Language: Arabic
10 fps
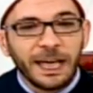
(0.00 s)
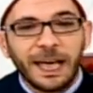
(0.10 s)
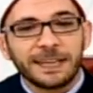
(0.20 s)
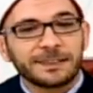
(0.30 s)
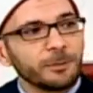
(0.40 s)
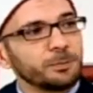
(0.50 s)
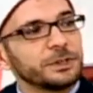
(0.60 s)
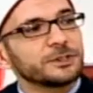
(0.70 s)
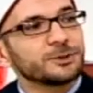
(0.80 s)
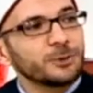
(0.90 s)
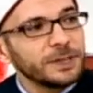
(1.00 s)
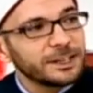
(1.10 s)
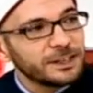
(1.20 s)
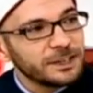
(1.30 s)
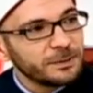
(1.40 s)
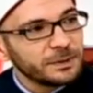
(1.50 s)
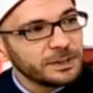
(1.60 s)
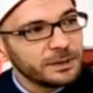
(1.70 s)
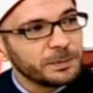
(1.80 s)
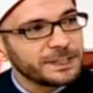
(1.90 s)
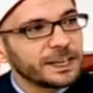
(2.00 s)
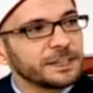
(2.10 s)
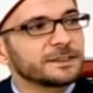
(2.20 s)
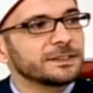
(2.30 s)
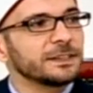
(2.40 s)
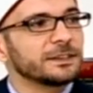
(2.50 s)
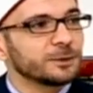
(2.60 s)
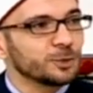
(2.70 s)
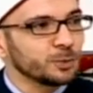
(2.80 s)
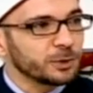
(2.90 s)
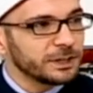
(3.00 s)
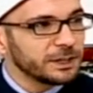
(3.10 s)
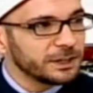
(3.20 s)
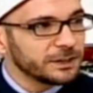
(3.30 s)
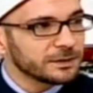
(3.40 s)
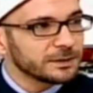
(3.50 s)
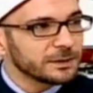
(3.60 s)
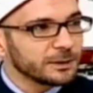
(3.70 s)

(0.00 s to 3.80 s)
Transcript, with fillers: حطبق سنة النبي بتيسير أمور الناس